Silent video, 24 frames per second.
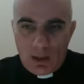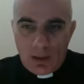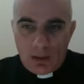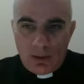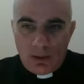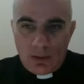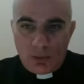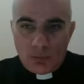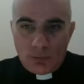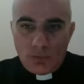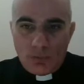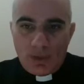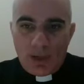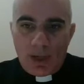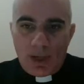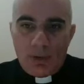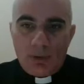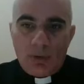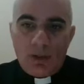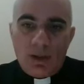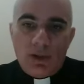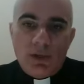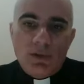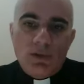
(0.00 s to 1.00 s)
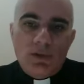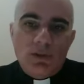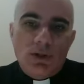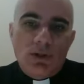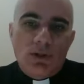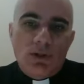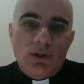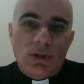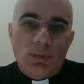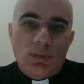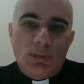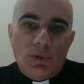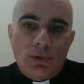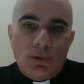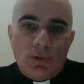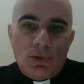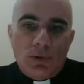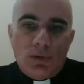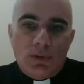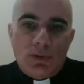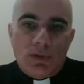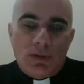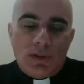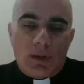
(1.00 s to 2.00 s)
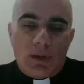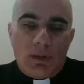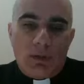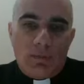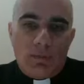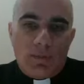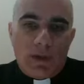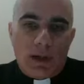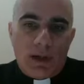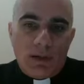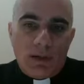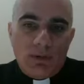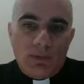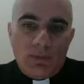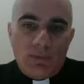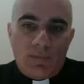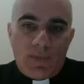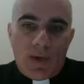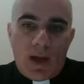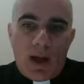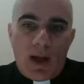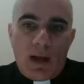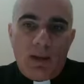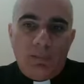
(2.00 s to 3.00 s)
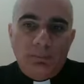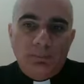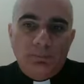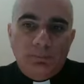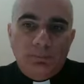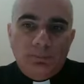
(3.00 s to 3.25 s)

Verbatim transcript: Liturgia eucharystyczna, moi drodzy, zachowała dwa